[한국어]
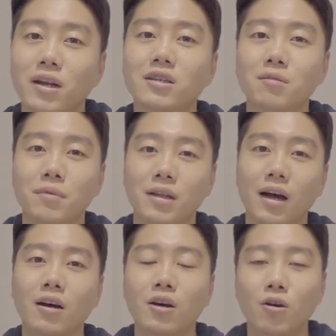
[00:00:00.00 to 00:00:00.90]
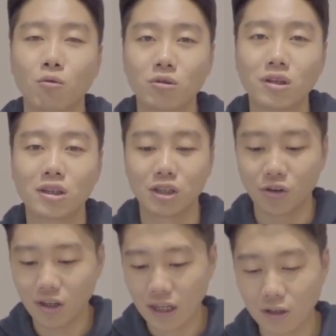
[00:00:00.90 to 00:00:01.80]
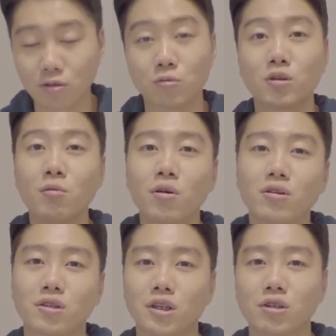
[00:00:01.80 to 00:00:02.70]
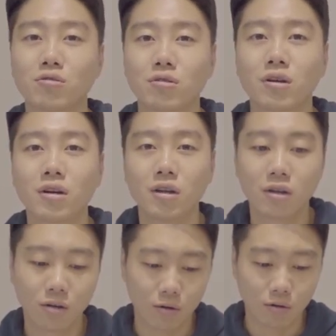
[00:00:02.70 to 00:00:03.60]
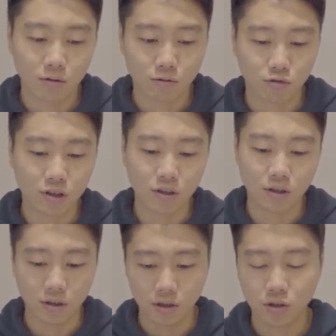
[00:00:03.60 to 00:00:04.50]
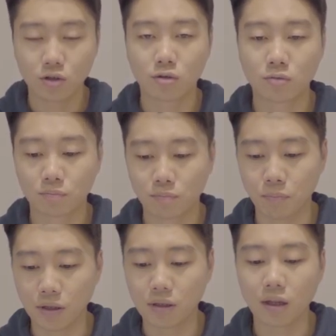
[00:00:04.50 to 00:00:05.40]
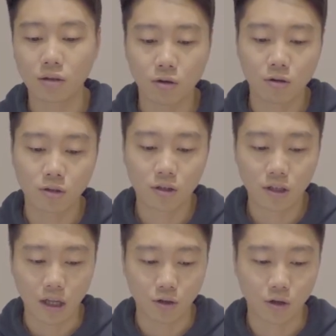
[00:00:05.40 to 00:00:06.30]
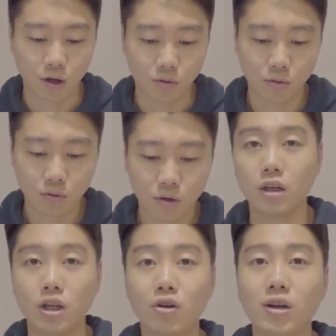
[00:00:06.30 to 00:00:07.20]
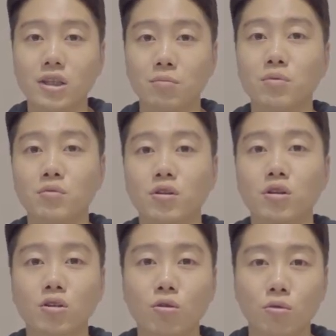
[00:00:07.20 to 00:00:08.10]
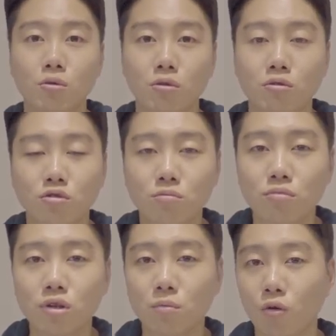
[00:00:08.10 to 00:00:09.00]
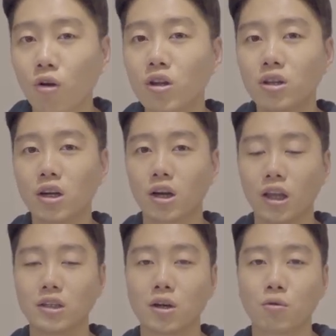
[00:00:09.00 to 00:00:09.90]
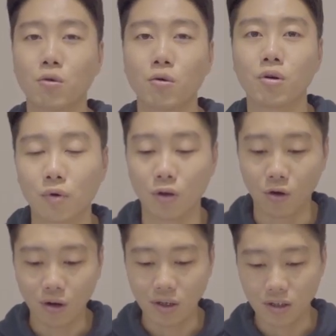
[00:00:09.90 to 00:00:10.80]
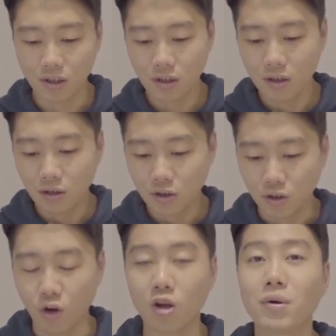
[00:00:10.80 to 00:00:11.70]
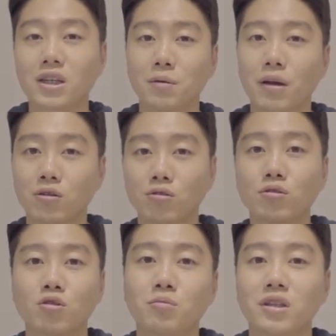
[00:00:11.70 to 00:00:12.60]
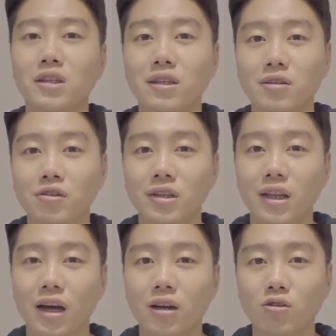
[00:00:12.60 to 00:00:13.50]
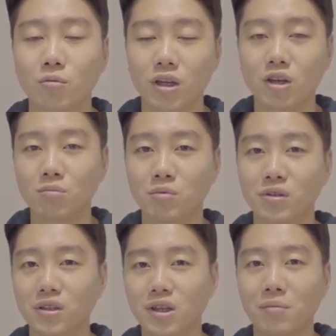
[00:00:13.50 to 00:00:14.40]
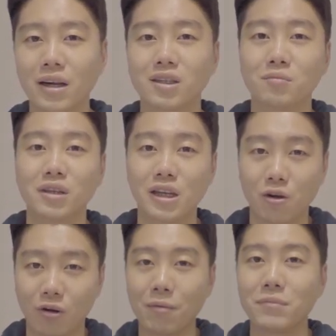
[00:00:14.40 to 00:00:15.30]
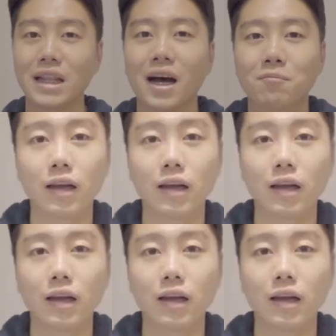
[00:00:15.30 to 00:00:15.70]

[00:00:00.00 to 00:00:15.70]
했습니다. 오늘 그거에 대해서 좀 설명을 드리고 어, 굳이 비싼 걸 쓰지 않더라도 이러한 제품들을 써도 충분히 뭐 퀄리티가 괜찮고 뭐 여러 가지 저렴한 금액으로 좀 즐길 수 있다. 좀 이런 부분들을 말씀드리려고 합니다.